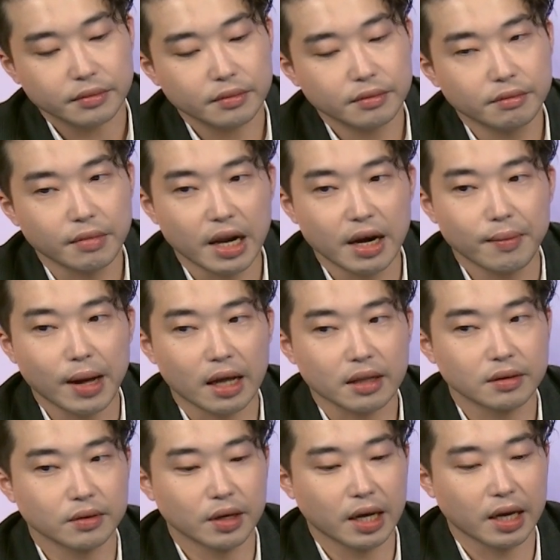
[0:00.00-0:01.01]
没了嘛，
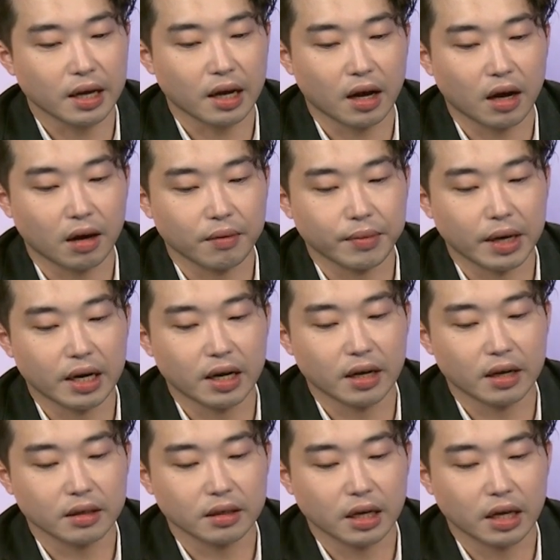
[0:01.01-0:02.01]
对不对？啊，没
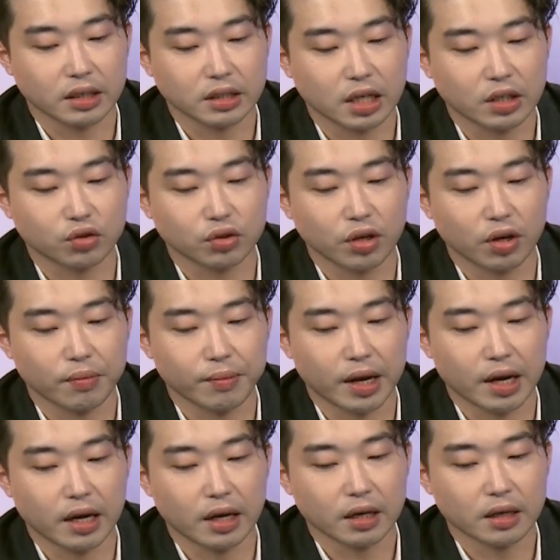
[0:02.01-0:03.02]
了，哎，这家 G O 没
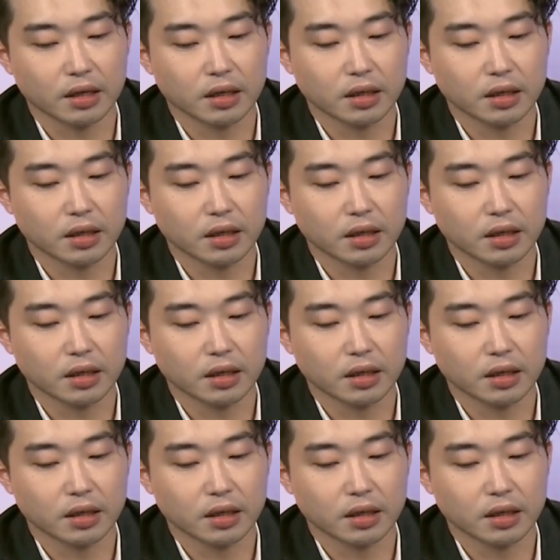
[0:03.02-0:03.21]
了。